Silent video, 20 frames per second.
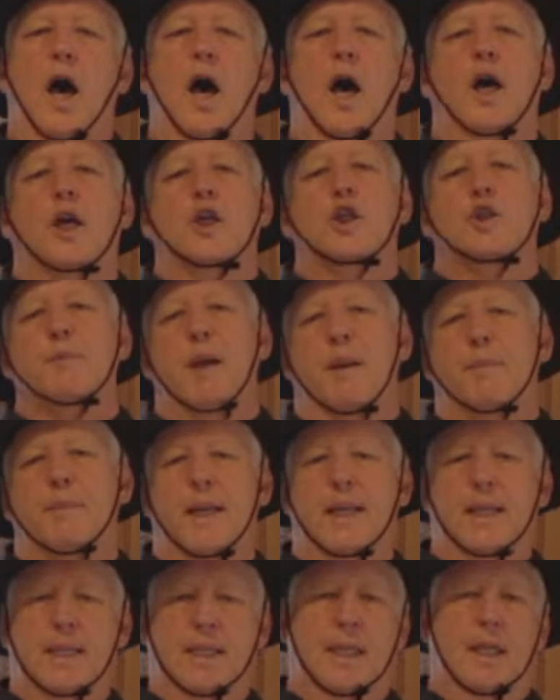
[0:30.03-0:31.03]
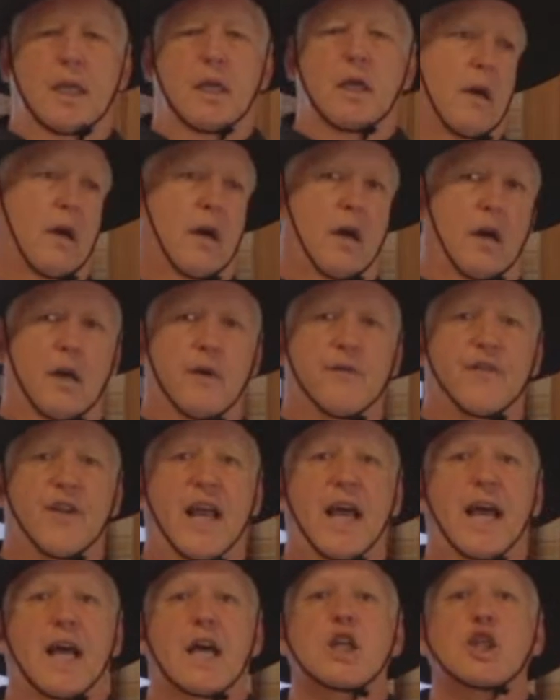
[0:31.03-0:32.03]
euh, je m'appelle euh,
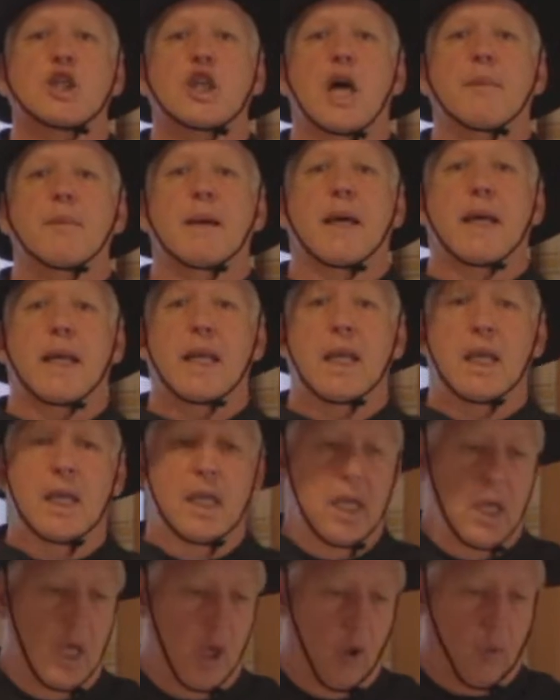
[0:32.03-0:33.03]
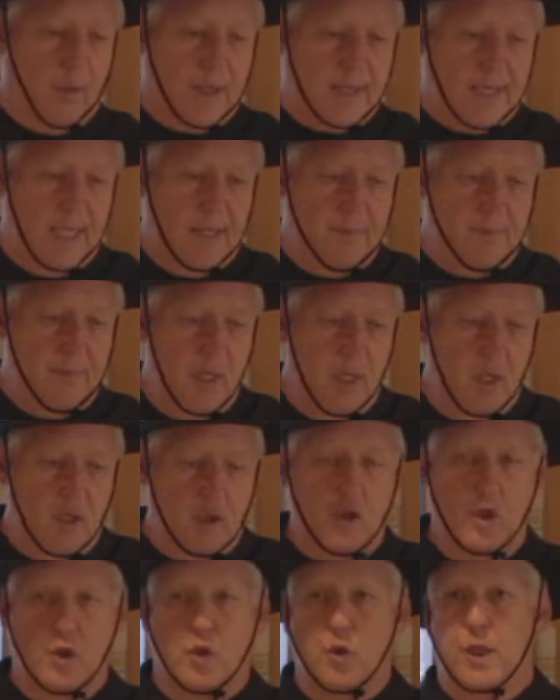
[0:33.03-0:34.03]
frère Jean-Marie Wissel.
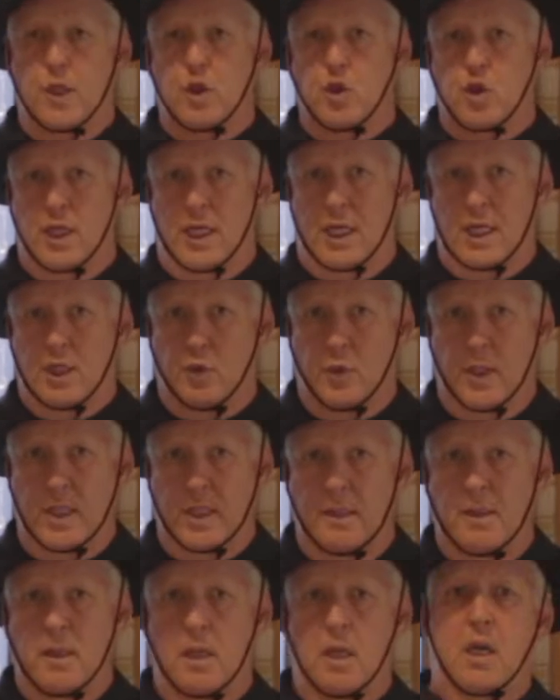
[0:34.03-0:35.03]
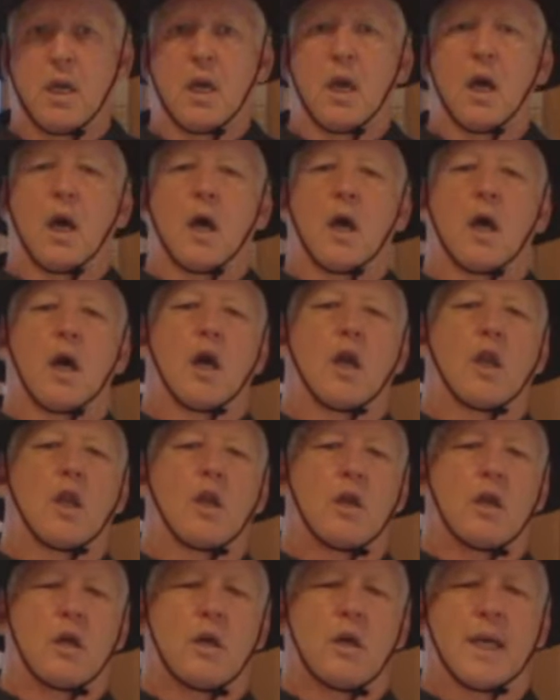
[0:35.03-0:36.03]
Je suis jésuite.
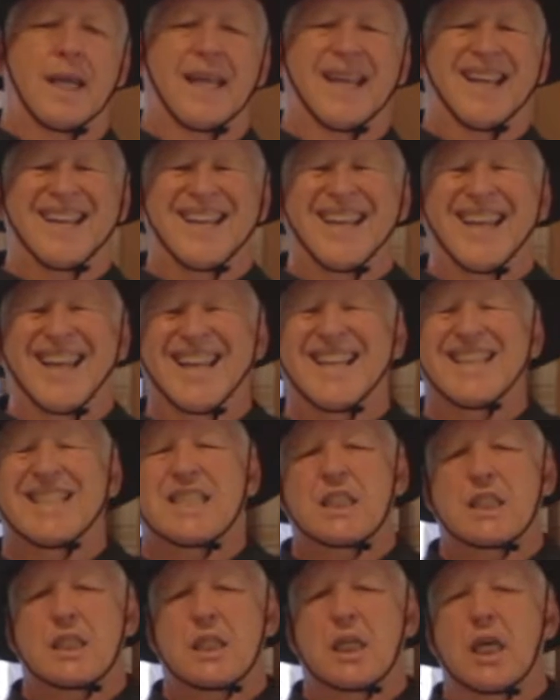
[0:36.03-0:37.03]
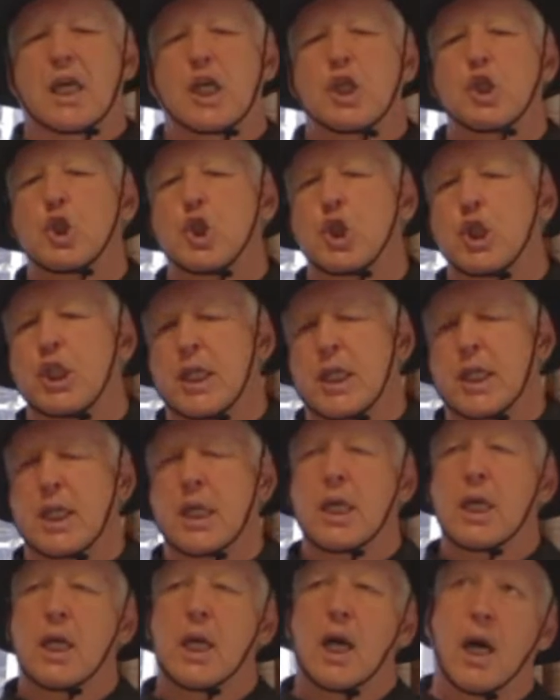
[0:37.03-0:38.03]
le SJ
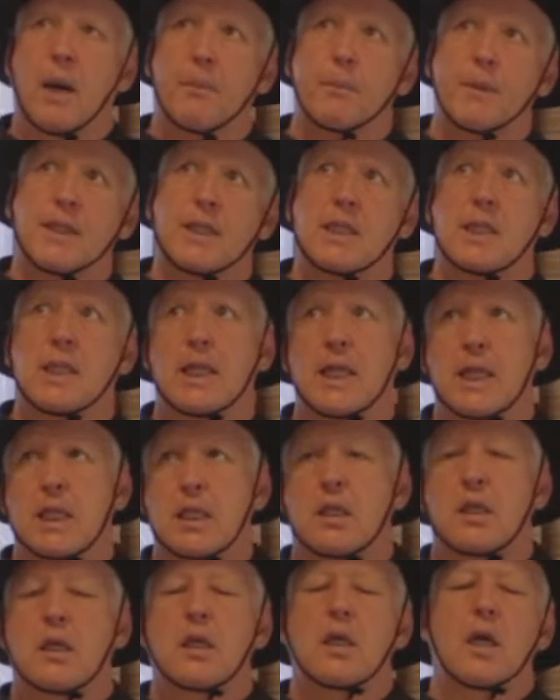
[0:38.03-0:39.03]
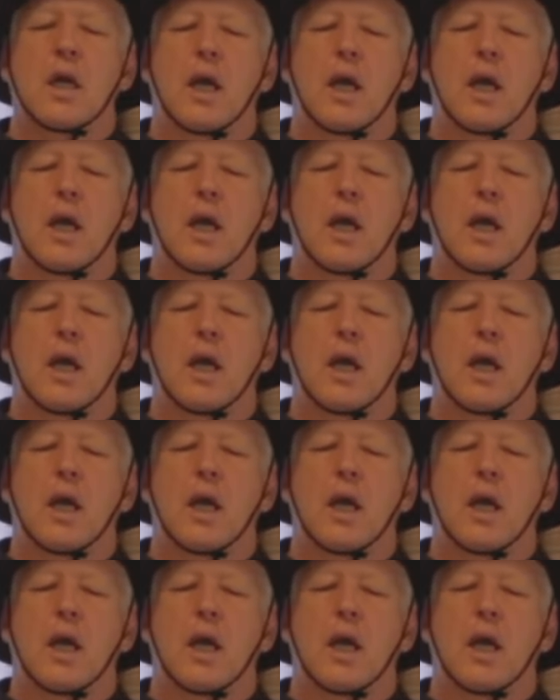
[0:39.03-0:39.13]
en petite petites